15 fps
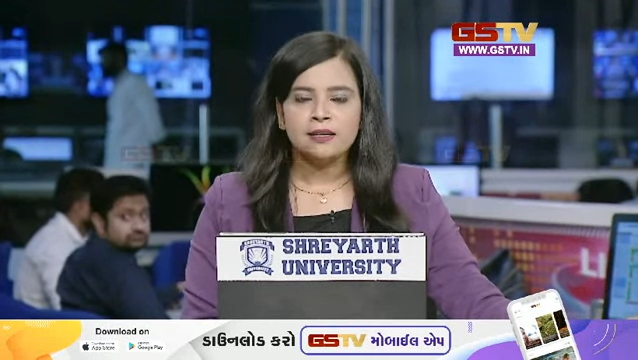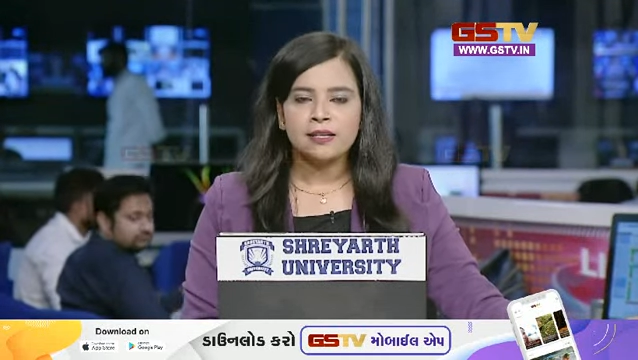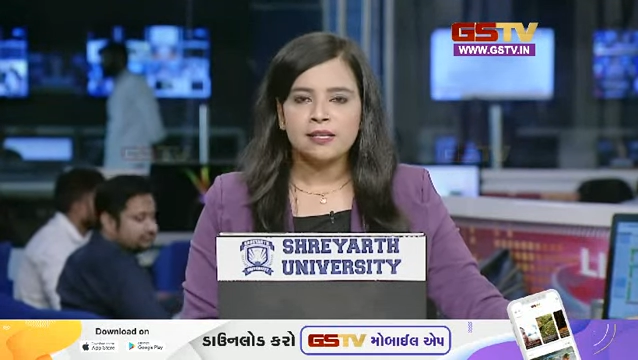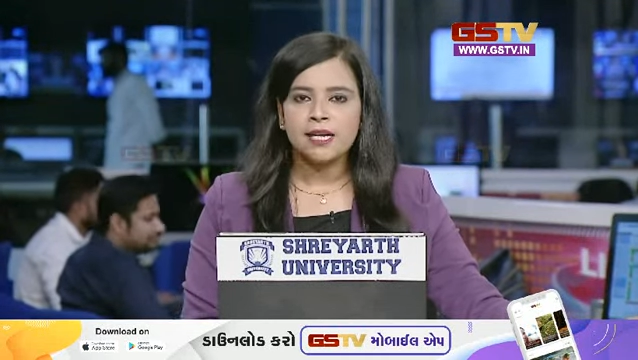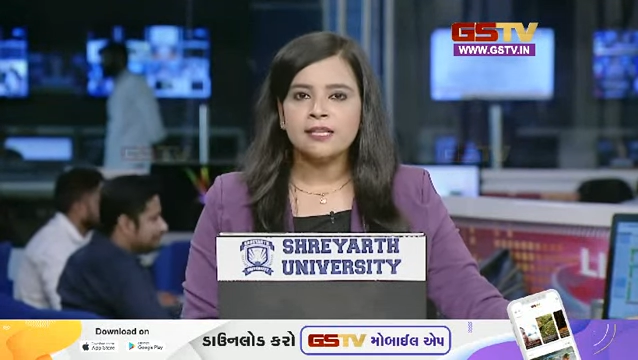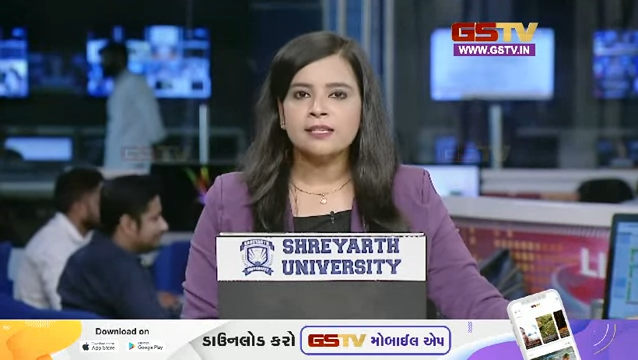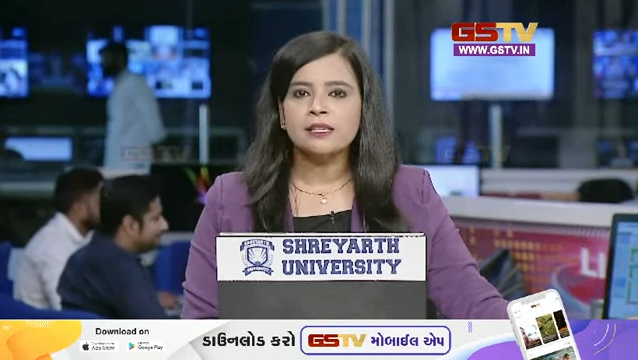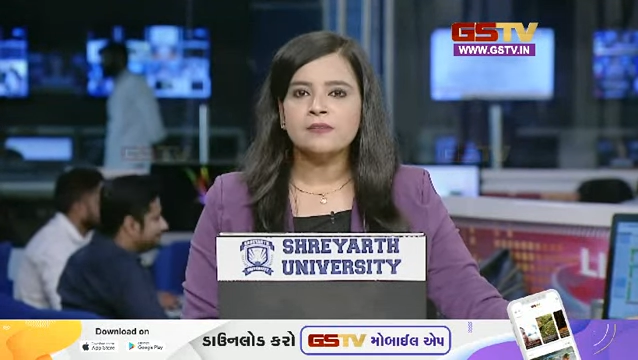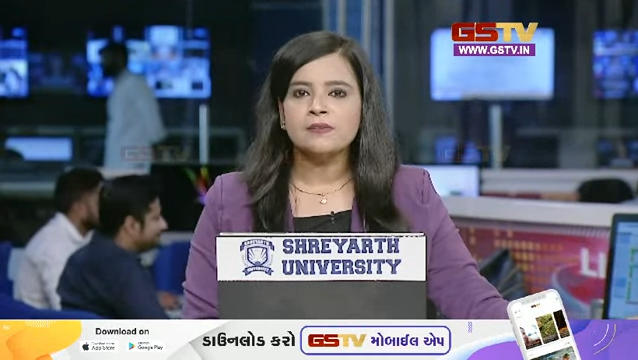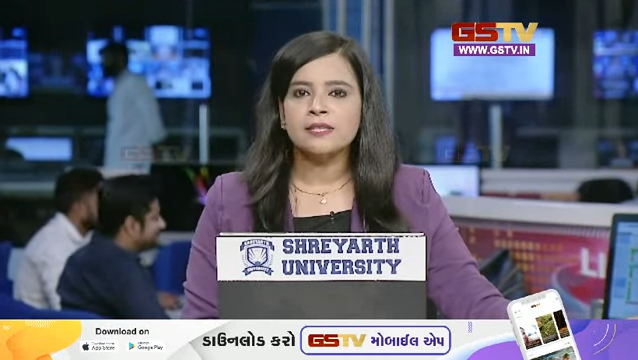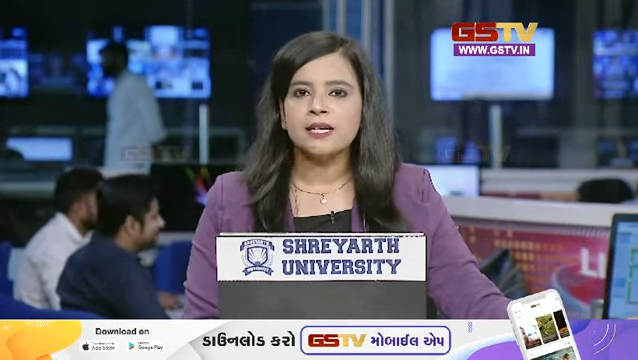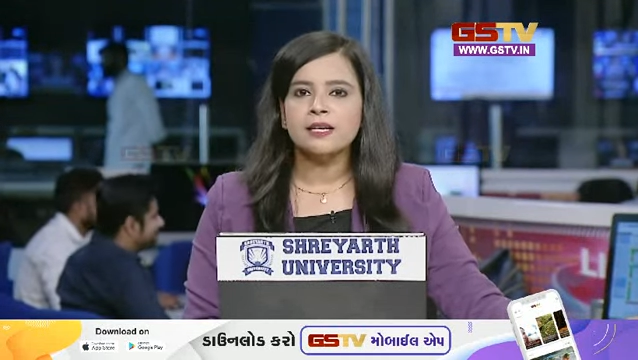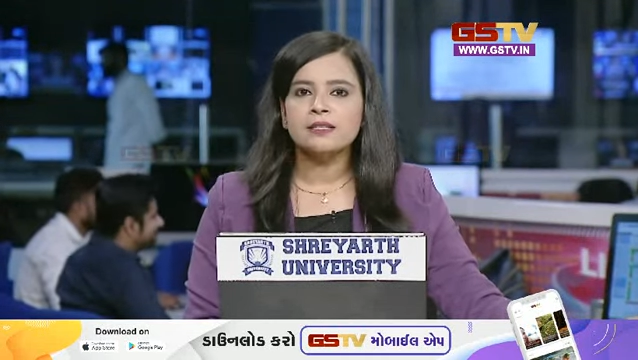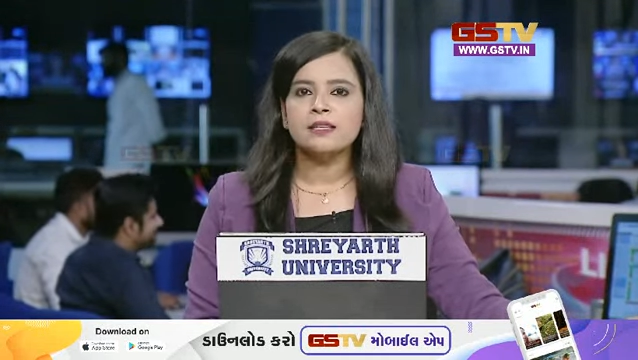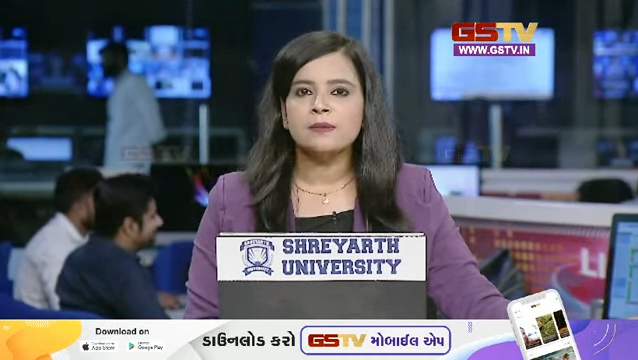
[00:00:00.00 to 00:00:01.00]
कर्नाटक
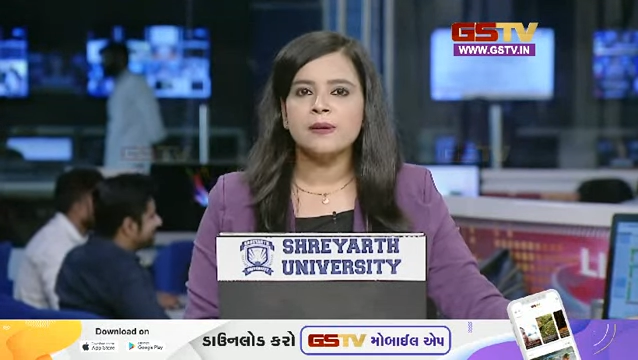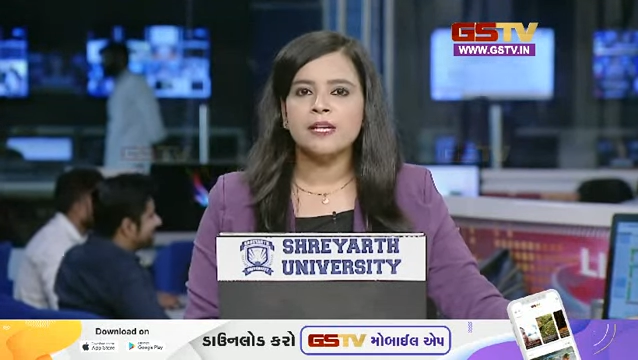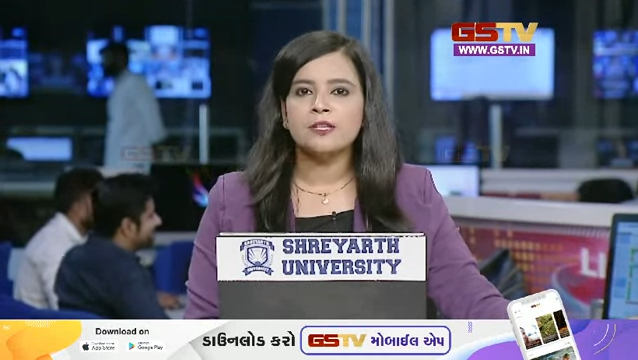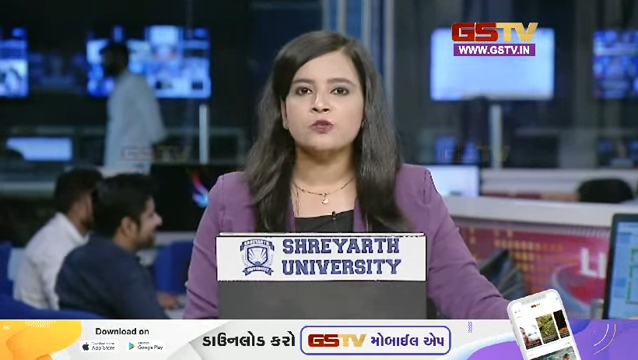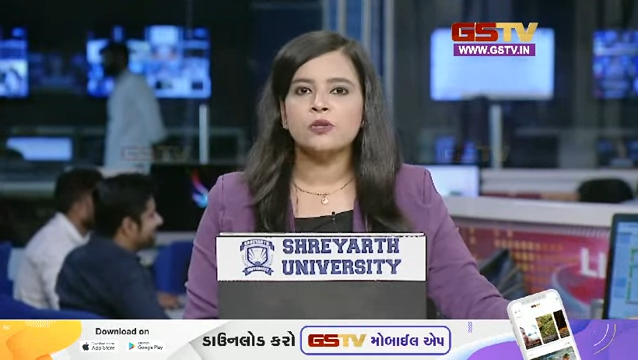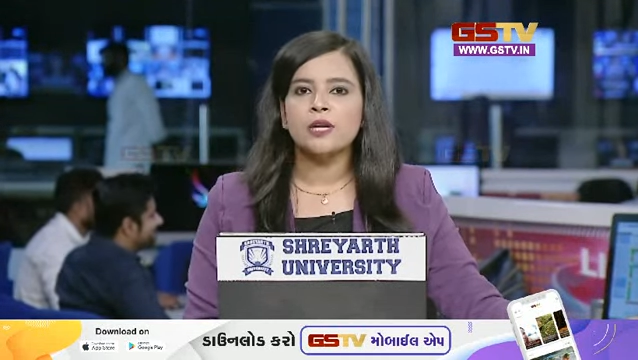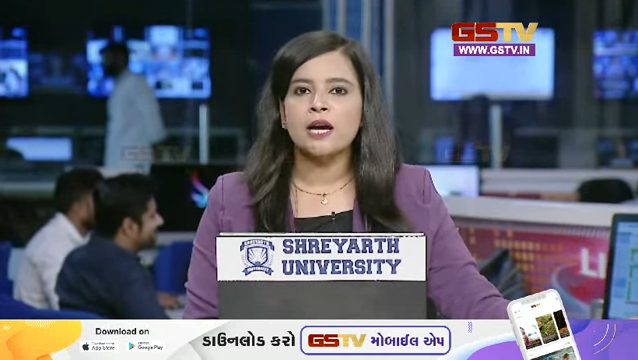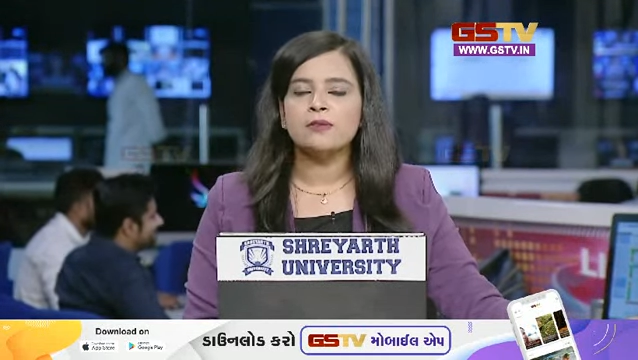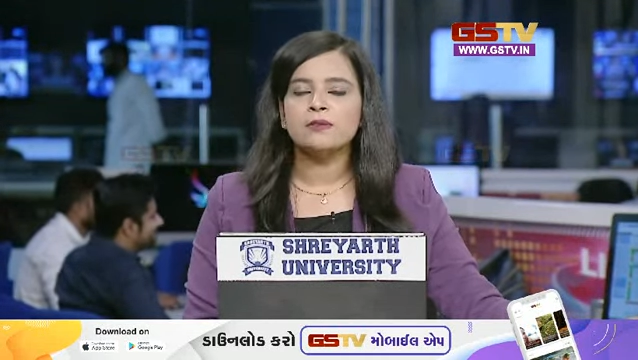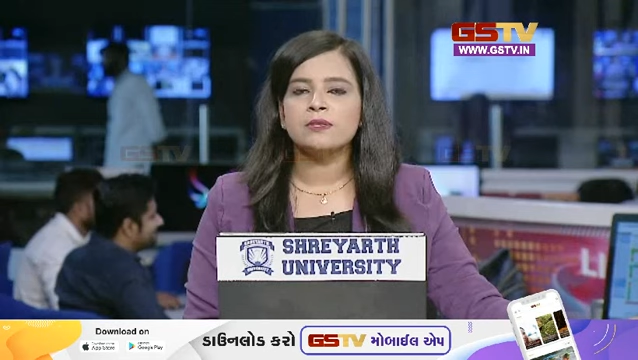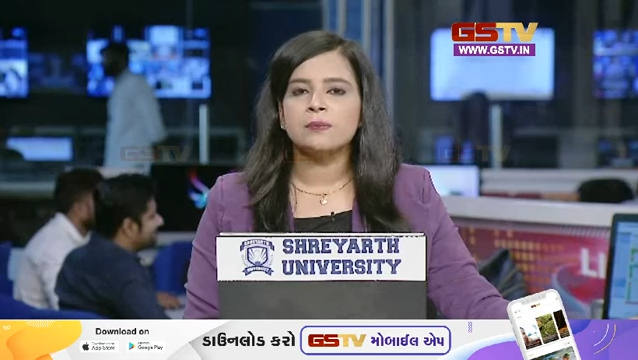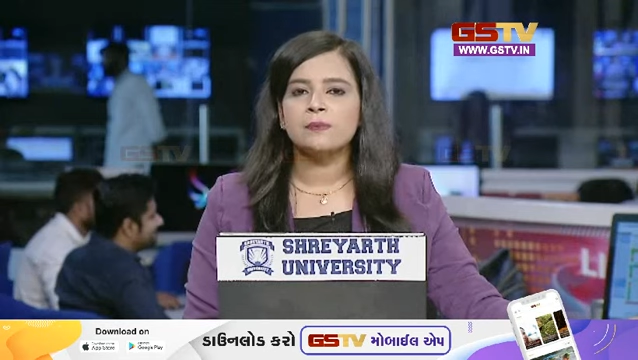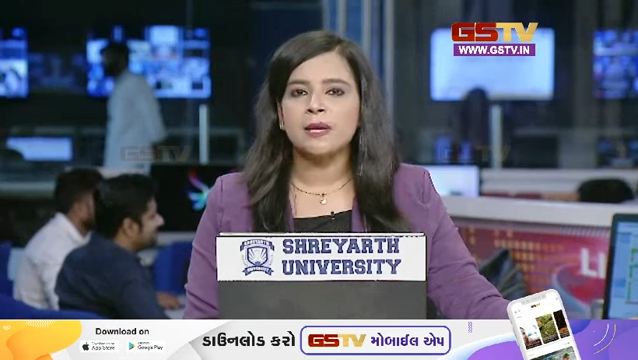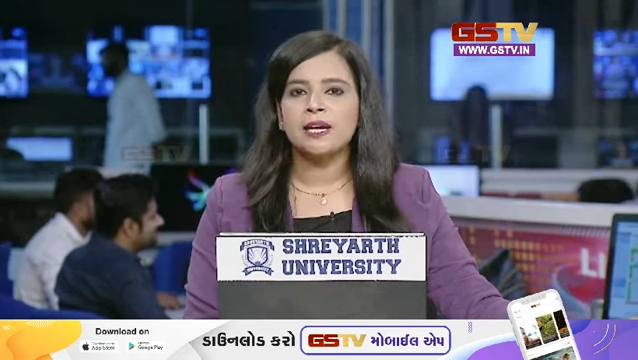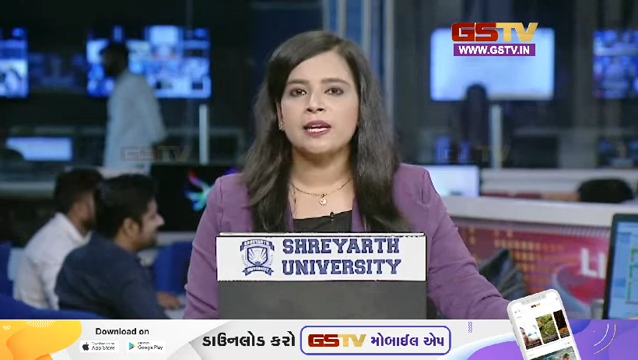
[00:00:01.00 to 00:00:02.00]
विधानसभा चुनाव
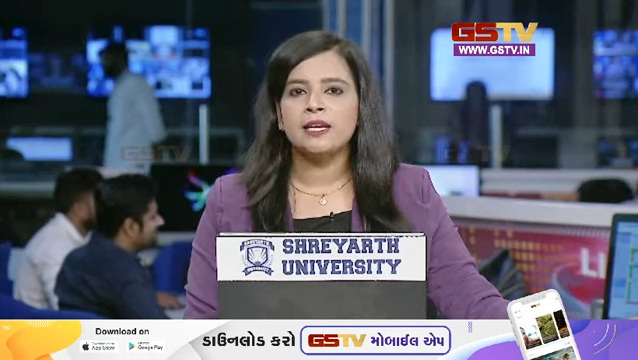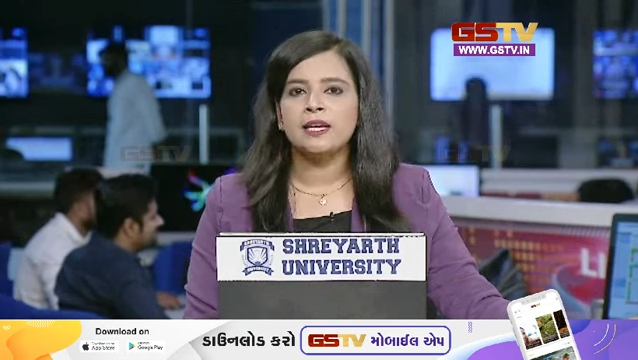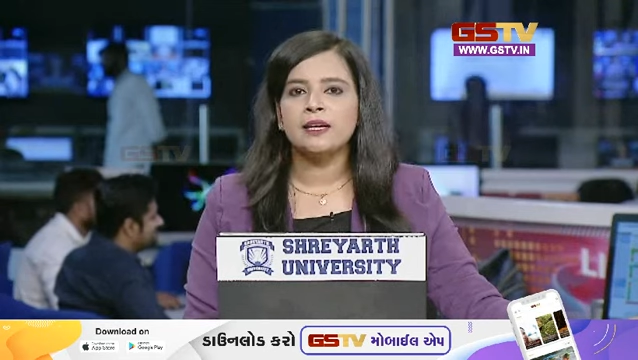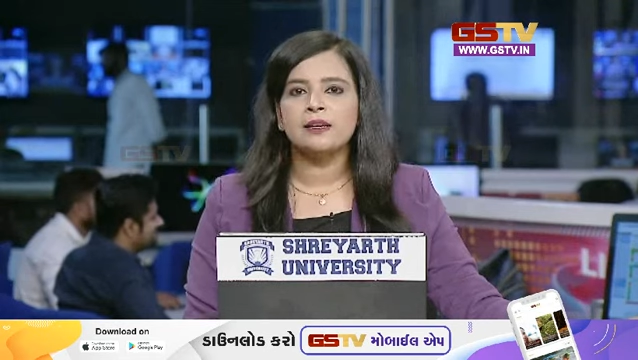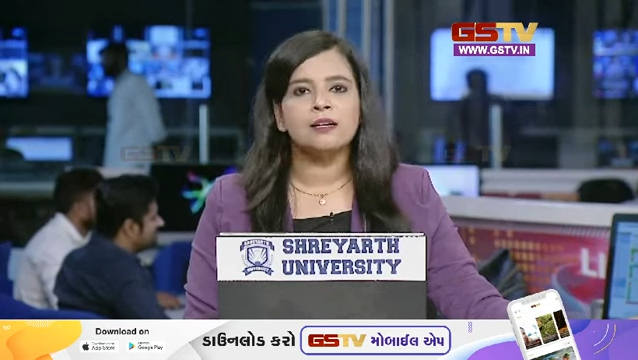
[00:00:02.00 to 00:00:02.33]
से पहले